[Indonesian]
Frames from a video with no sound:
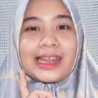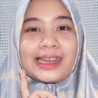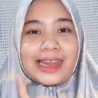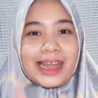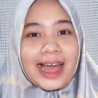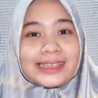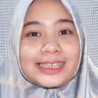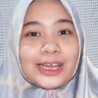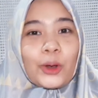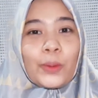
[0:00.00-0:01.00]
dan
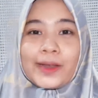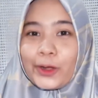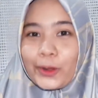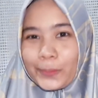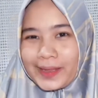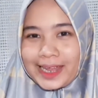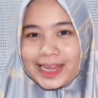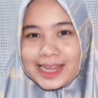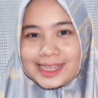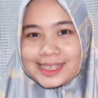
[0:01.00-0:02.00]
jangan lupa di komen ya
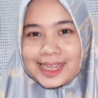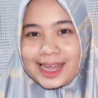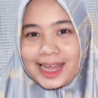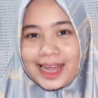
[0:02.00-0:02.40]
guys ya